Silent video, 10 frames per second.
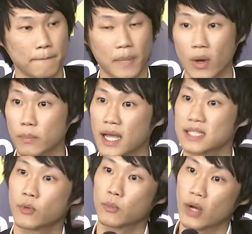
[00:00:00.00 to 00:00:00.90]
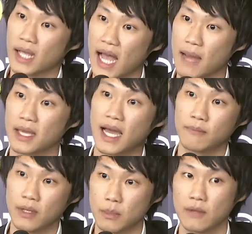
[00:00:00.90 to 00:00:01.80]
แปลว่าถ้าสมมติมูลค่ามีการ
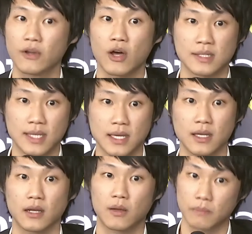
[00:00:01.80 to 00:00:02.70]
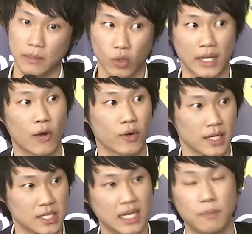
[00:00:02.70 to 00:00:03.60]
มี velocity มันหมุนเร็วเนี่
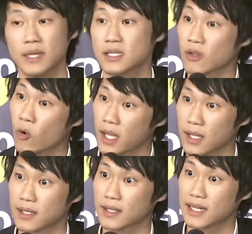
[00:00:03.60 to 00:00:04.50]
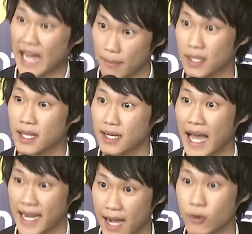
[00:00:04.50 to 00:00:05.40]
ย จี ดี พี จะโตอีกหลายประเทศห
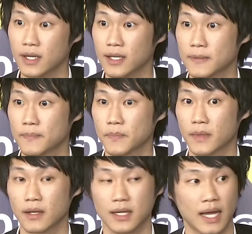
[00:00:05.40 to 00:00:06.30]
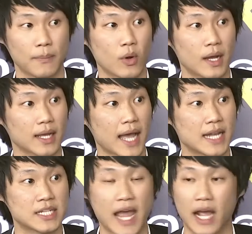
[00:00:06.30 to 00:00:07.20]
ลายเท่าเลยนะครับเพราะว่ากา
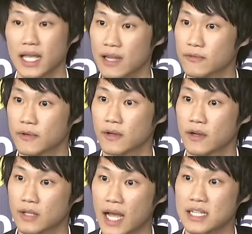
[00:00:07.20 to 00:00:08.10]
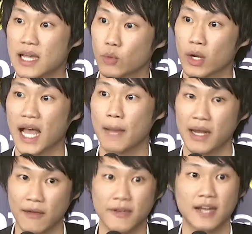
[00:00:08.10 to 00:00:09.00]
รแชร์การแชร์มูลค่ามั
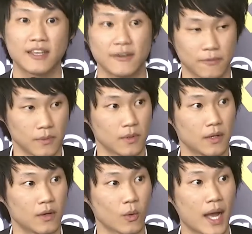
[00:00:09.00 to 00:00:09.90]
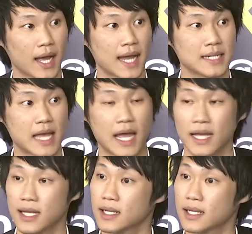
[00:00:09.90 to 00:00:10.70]
น effective กว่าการแชร์